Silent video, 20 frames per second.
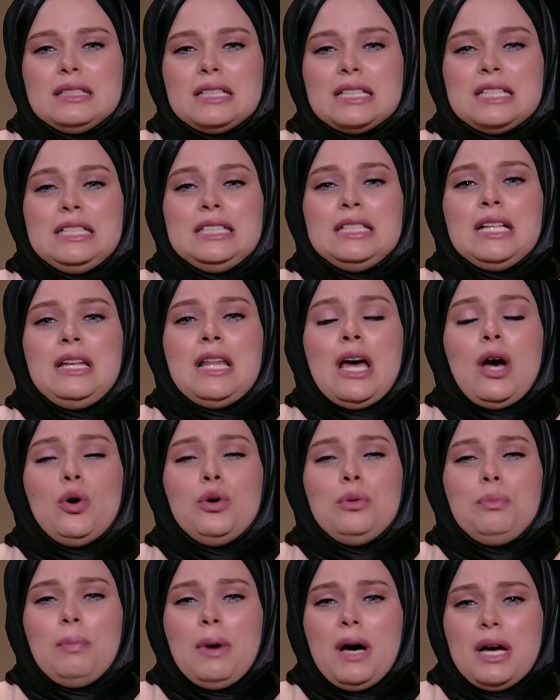غير ان انا
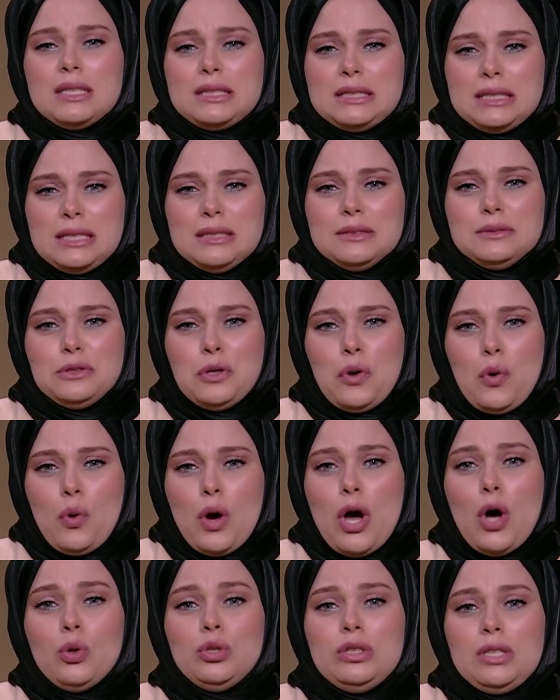اخد بعضي
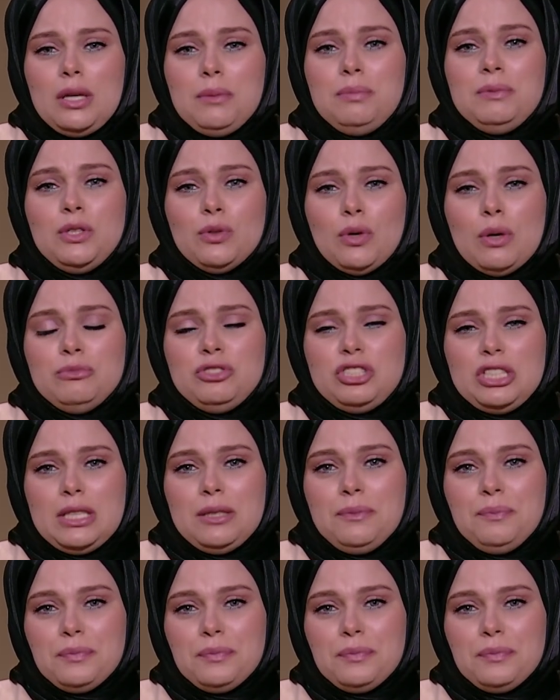واخد ابني وامشي